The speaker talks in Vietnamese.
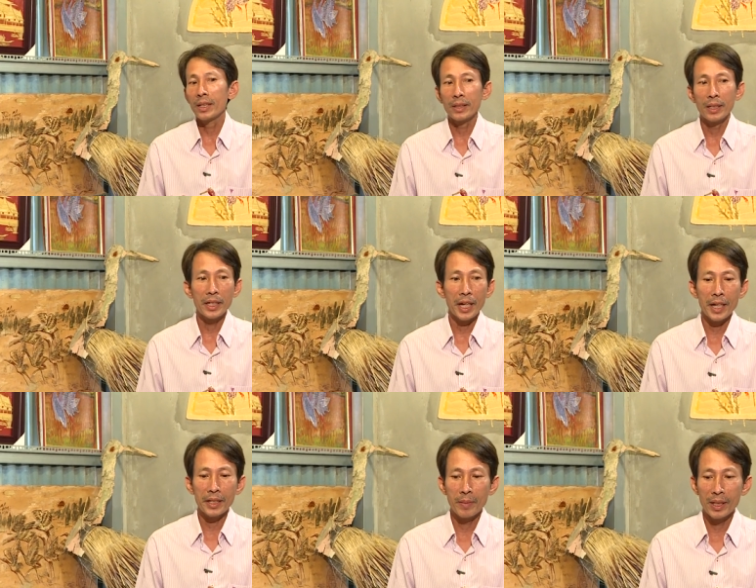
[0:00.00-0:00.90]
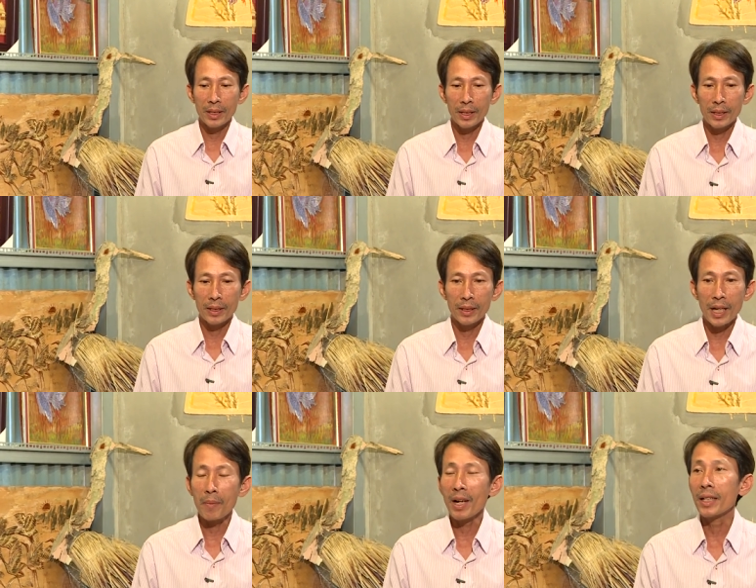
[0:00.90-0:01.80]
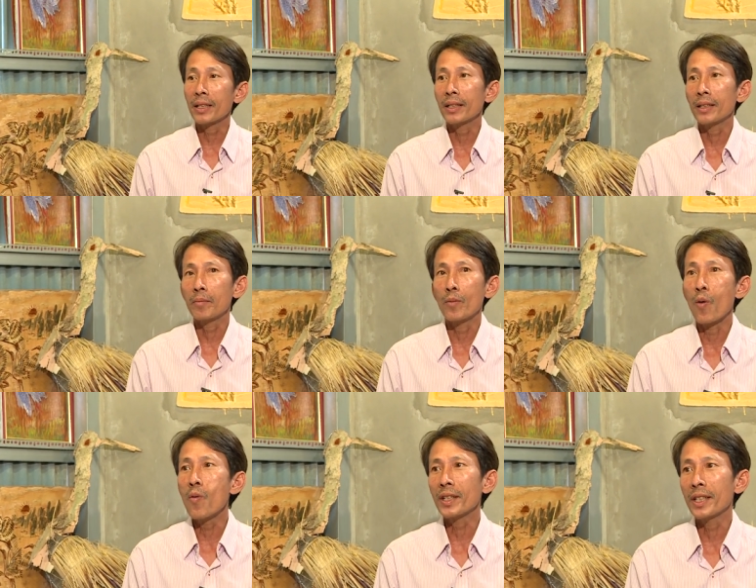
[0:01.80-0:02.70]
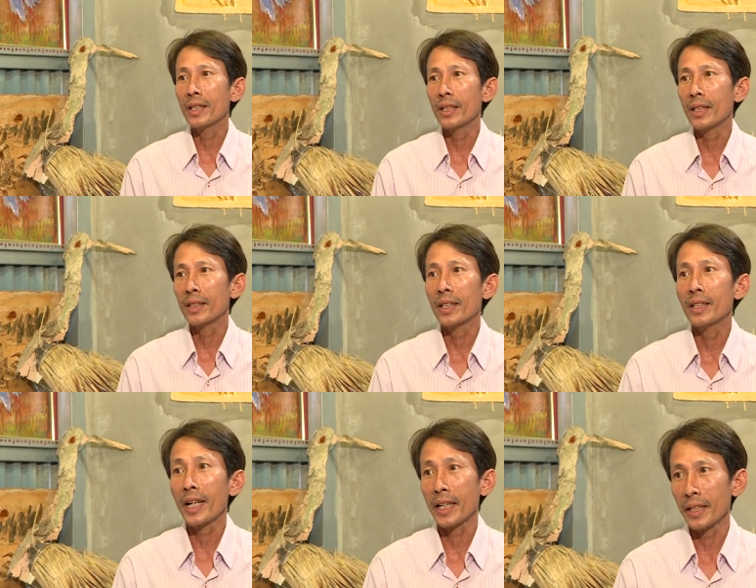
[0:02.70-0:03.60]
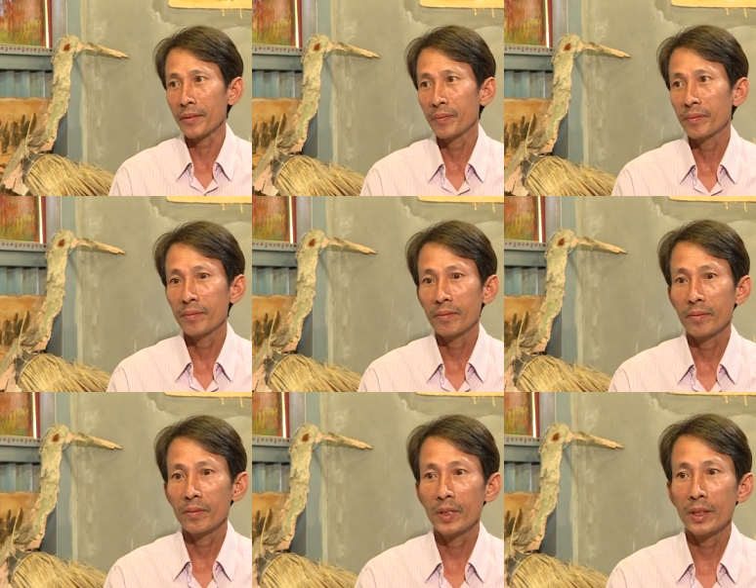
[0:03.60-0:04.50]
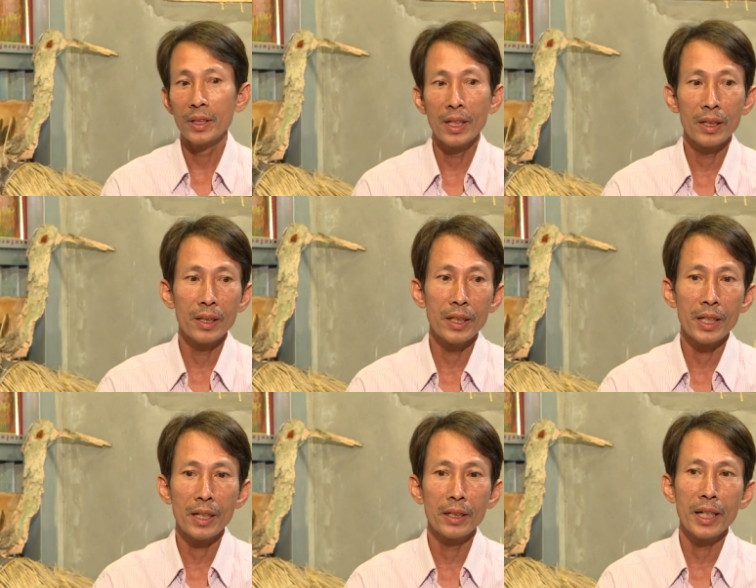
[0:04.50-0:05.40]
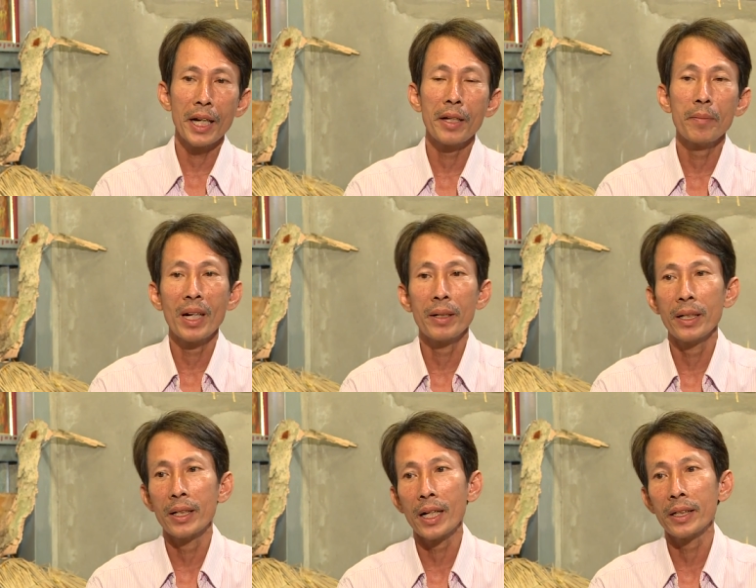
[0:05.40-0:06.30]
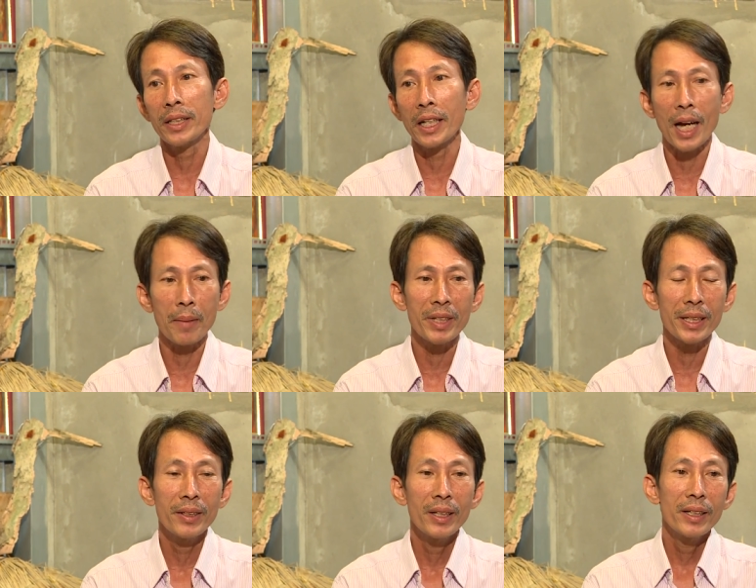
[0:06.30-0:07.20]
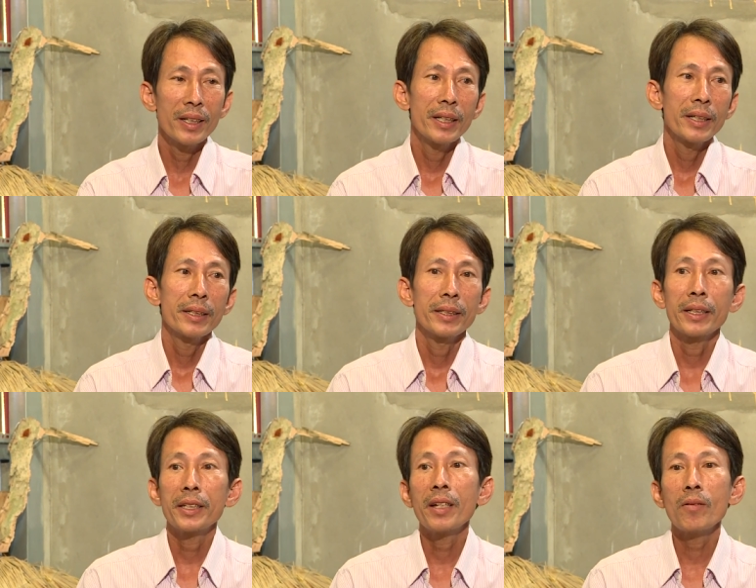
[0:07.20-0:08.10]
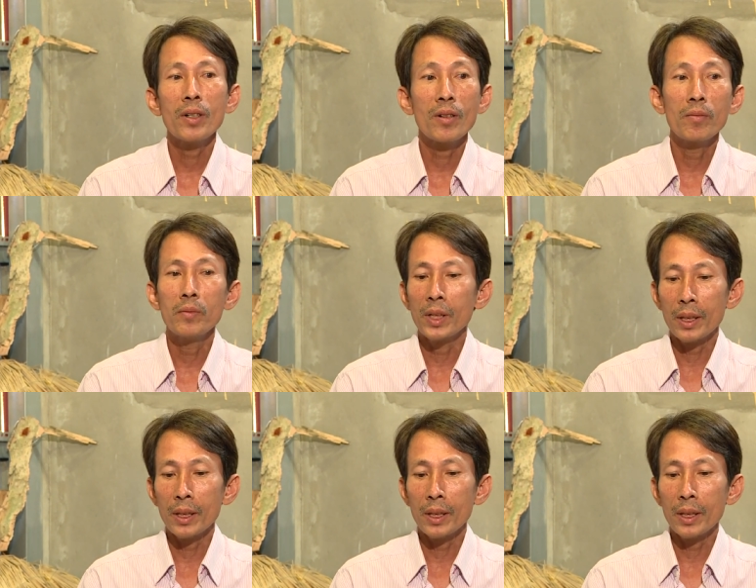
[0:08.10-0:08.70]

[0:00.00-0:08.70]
mà thời trẻ thì mình đá banh mũ ở trên năng, trên cái sân bằng năng trải thảm ấy. Rồi xíu nó cũng